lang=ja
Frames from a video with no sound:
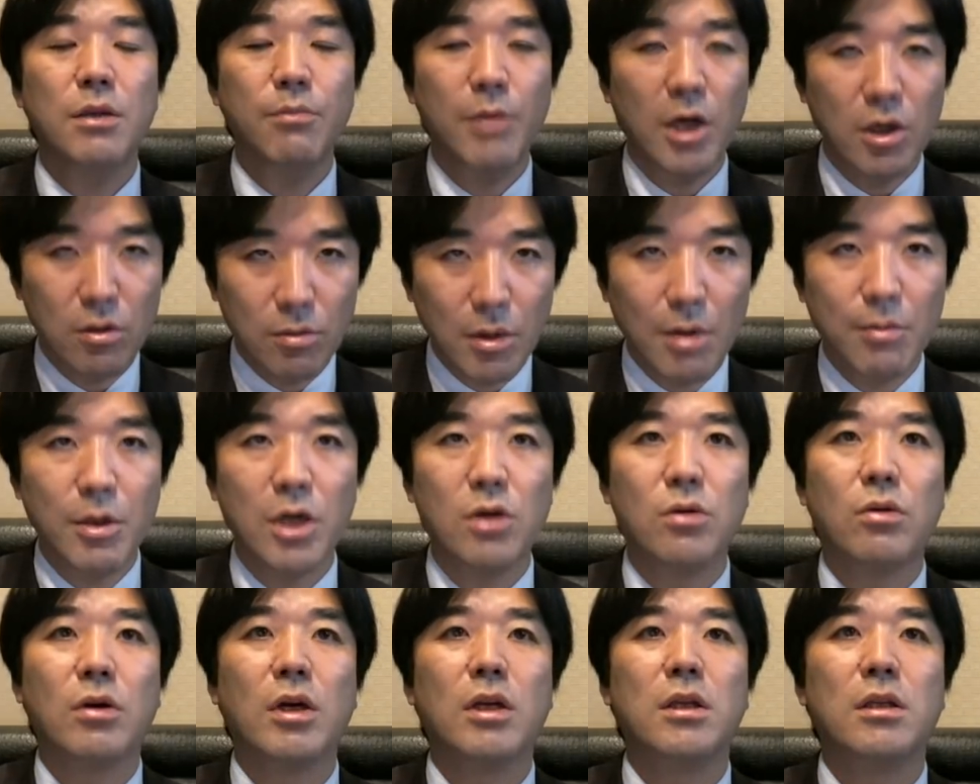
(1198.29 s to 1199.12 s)
今のま
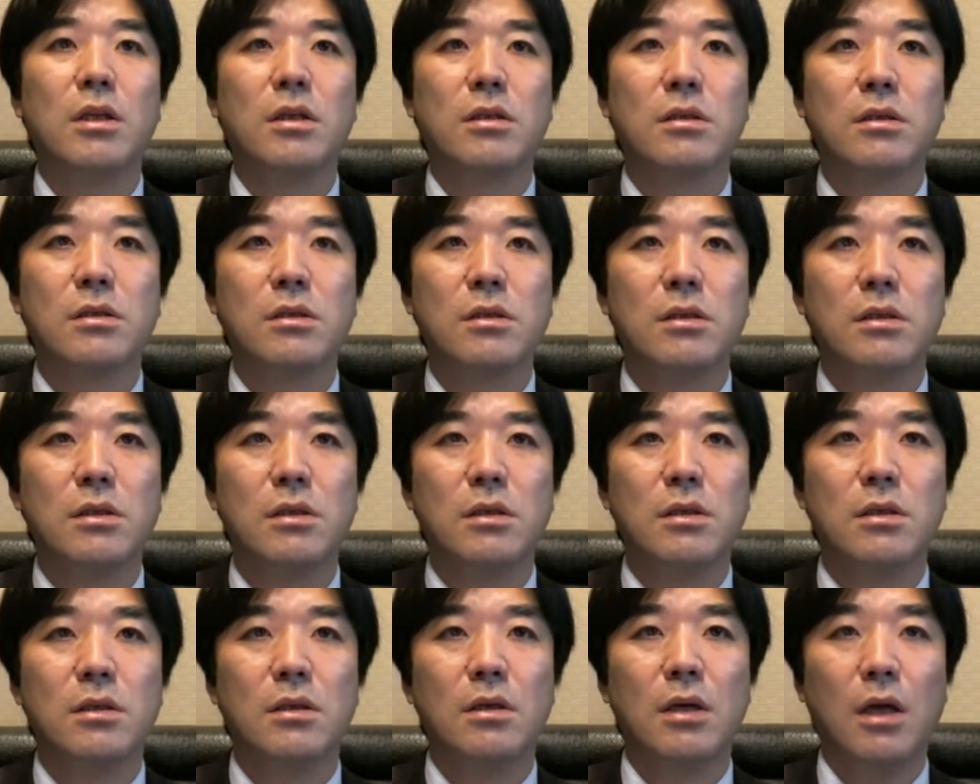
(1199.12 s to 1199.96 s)
まの方がいいです。
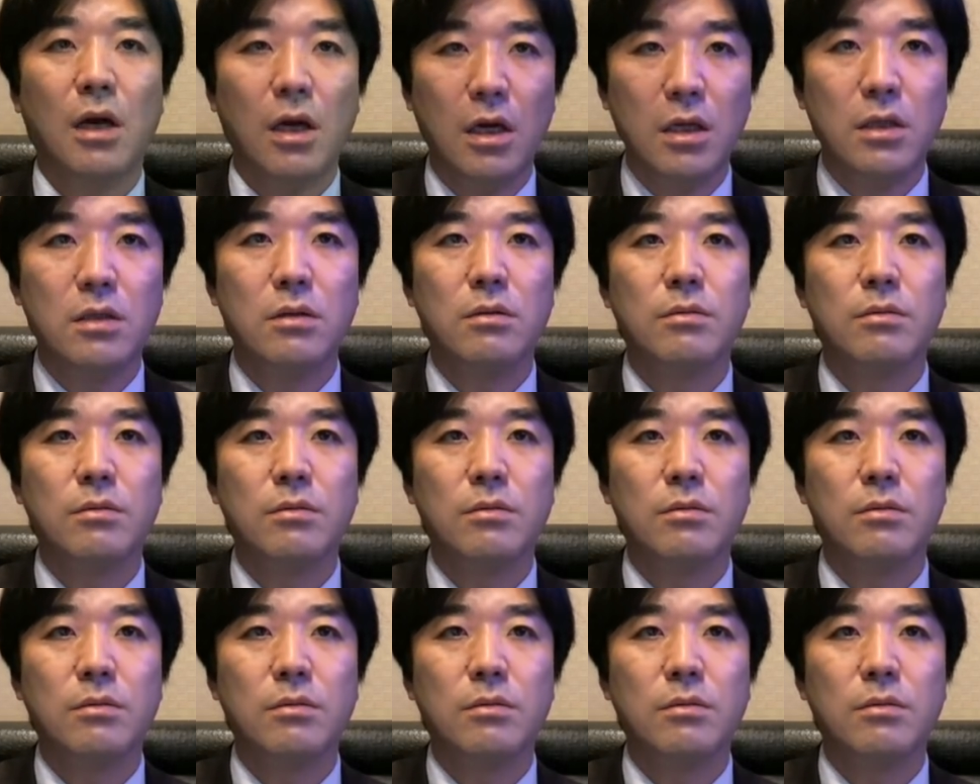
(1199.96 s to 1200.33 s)
はい。